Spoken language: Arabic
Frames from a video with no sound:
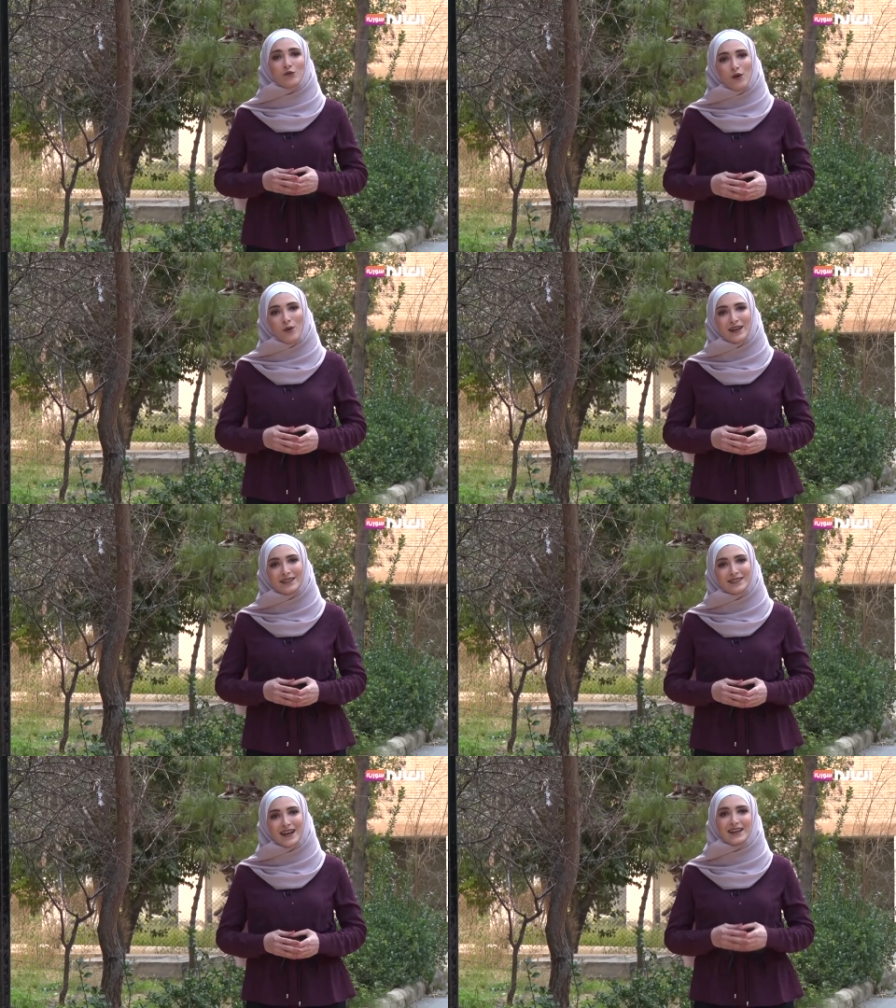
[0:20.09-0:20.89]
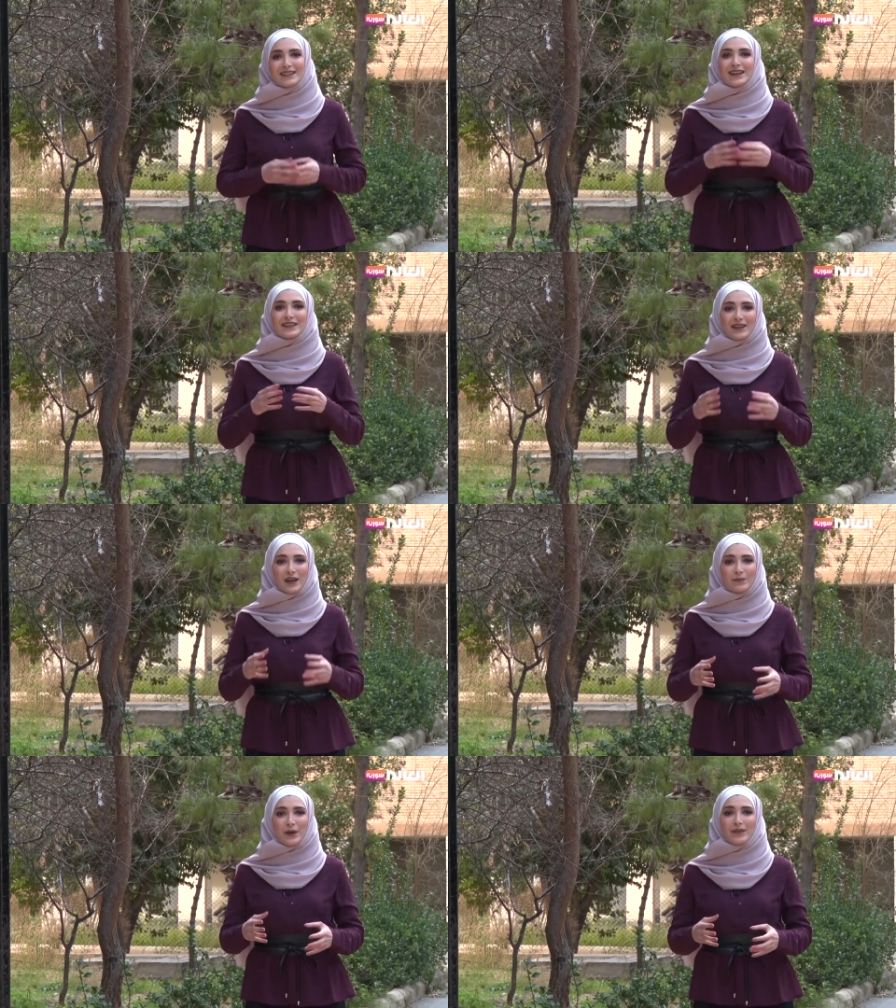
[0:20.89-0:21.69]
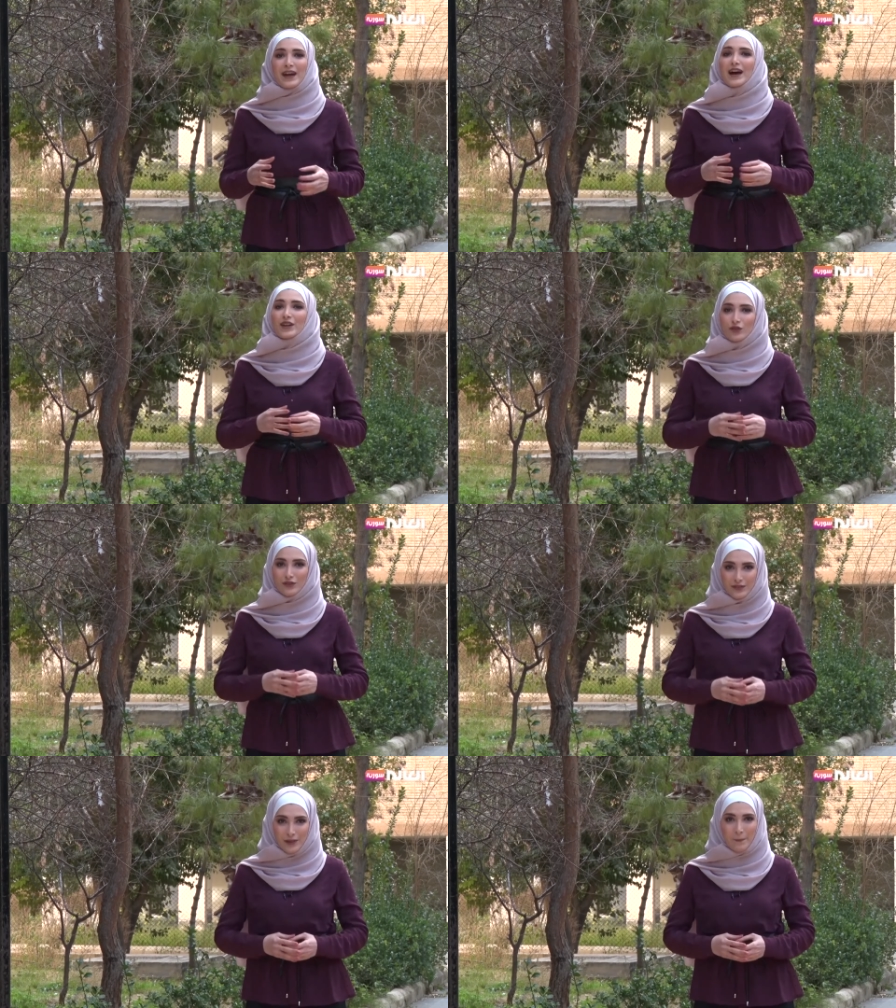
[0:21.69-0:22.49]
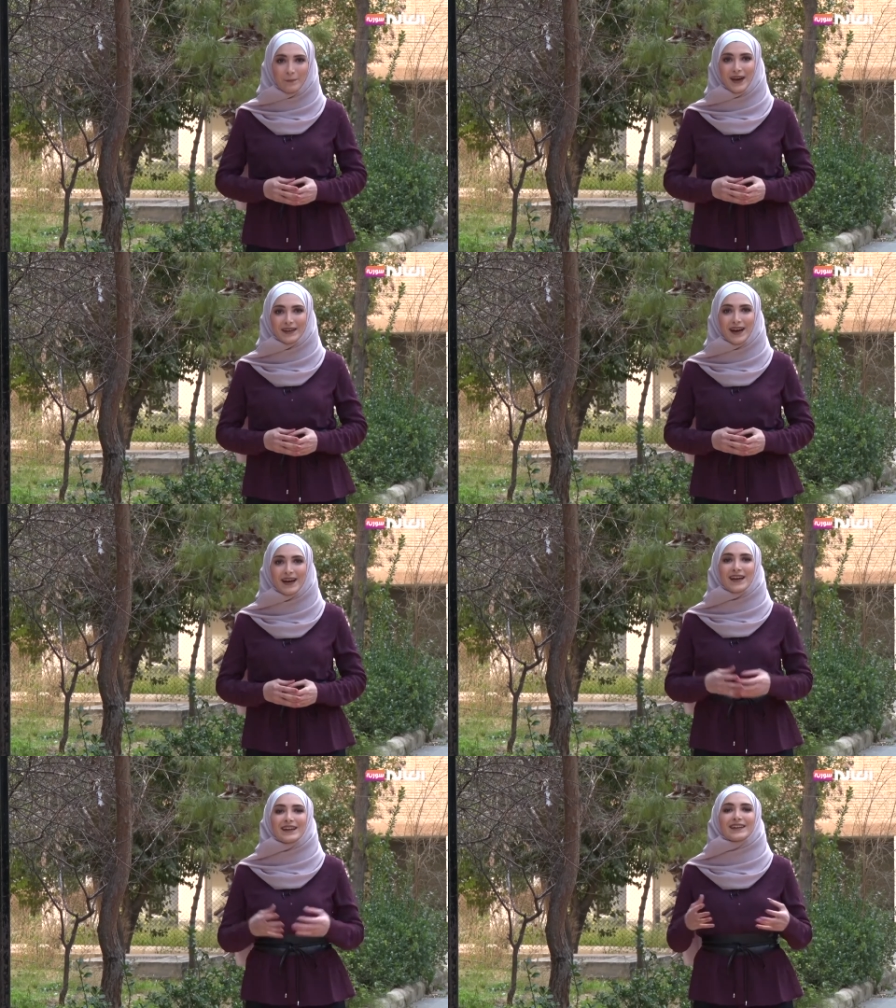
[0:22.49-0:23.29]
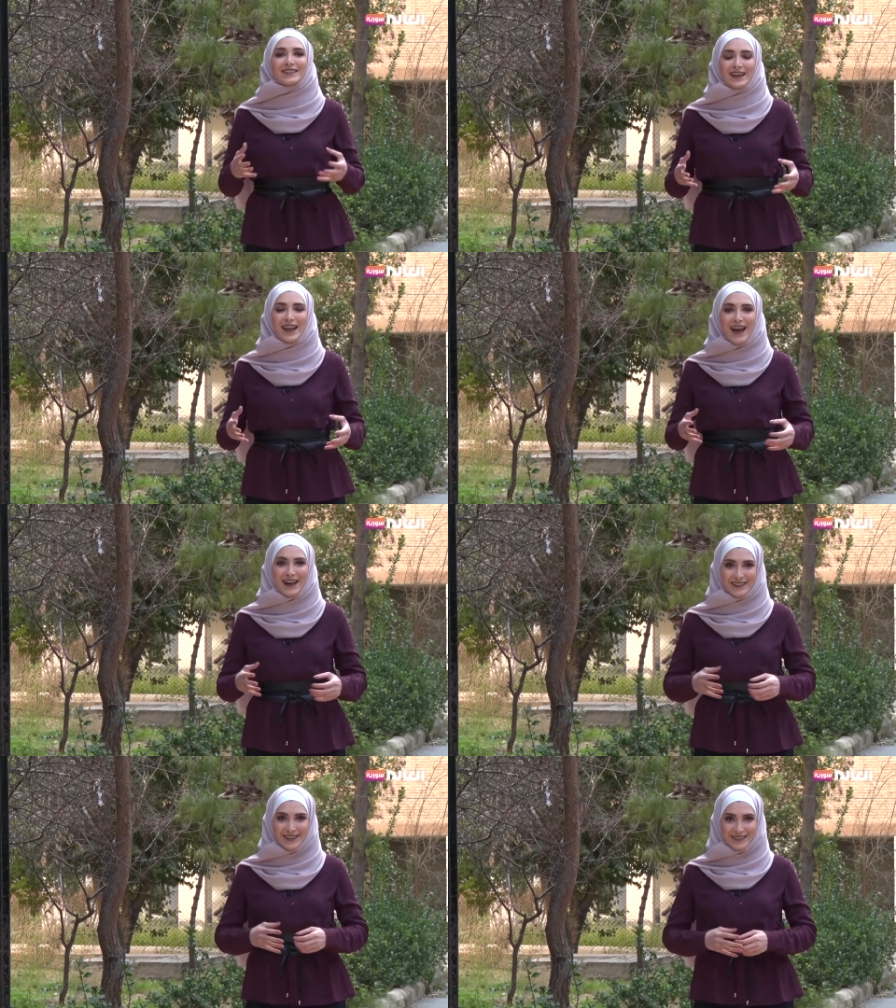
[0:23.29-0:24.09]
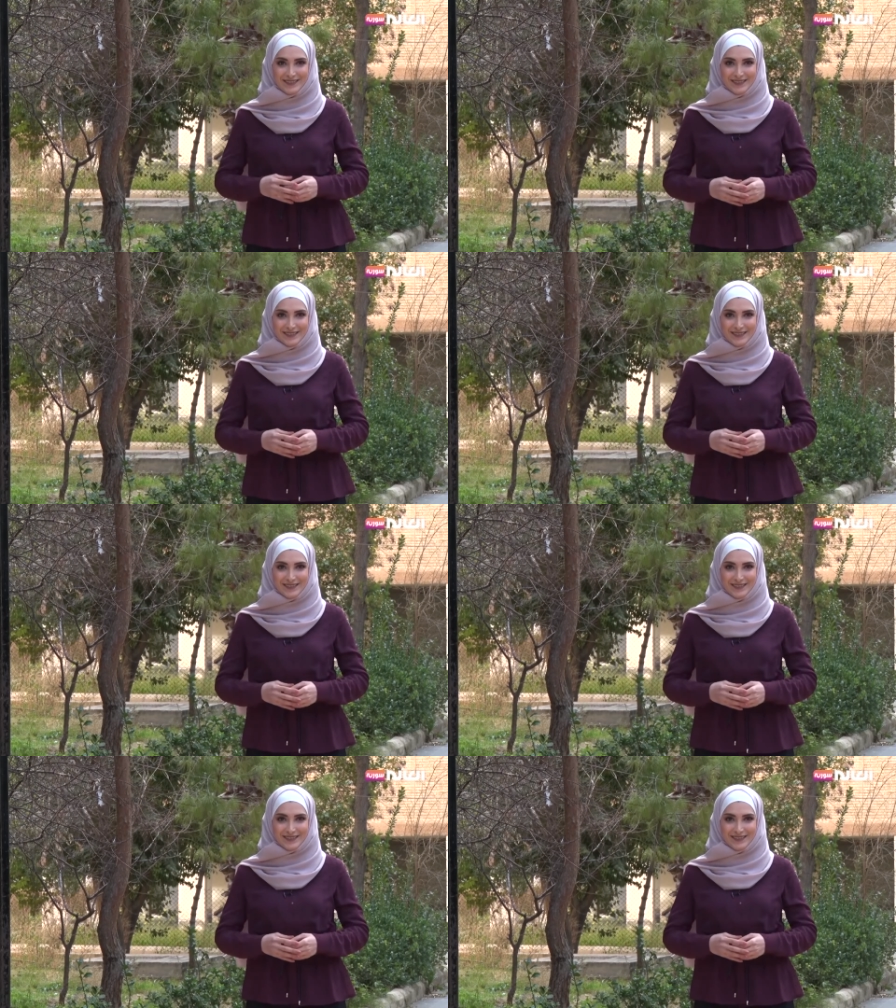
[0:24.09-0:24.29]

ووالدتها يلي طلبنا منها أنه تنضم معنا لتحلى القعدة